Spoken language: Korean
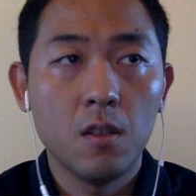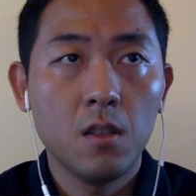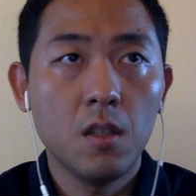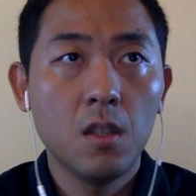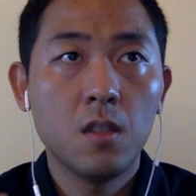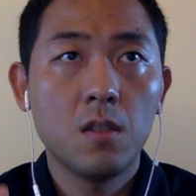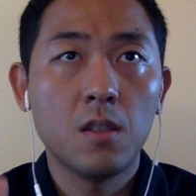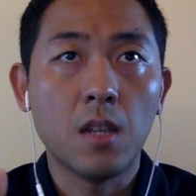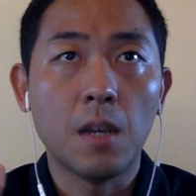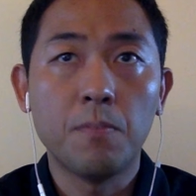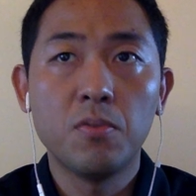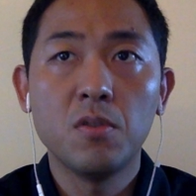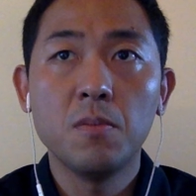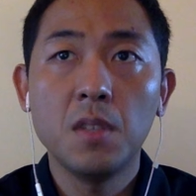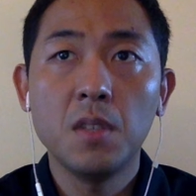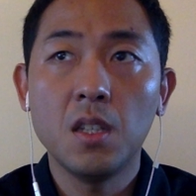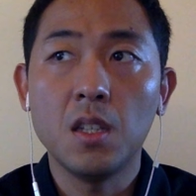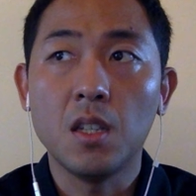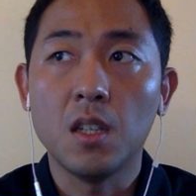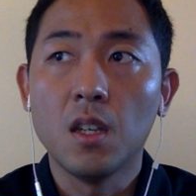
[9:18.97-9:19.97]
이
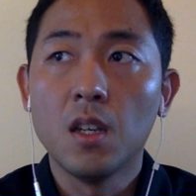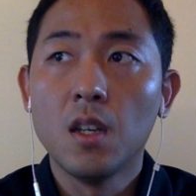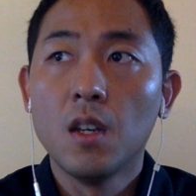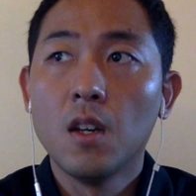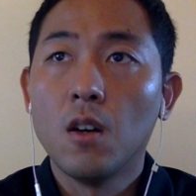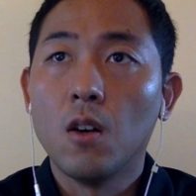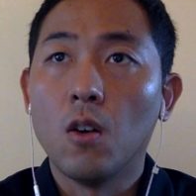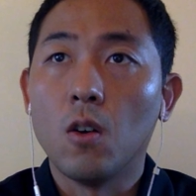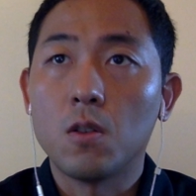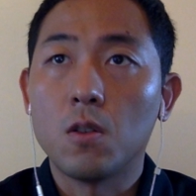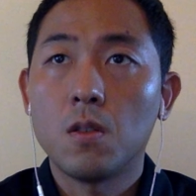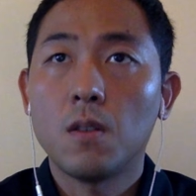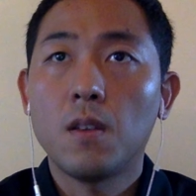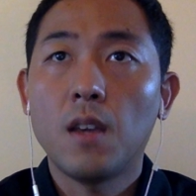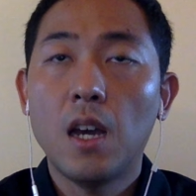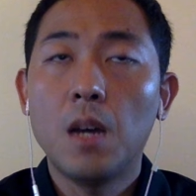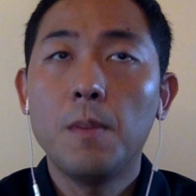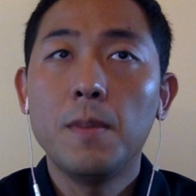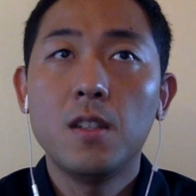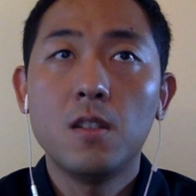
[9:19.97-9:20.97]
제품이 어떻게
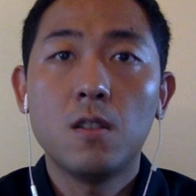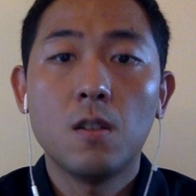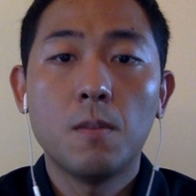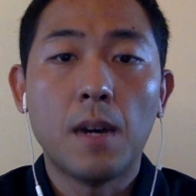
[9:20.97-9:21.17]
하면 더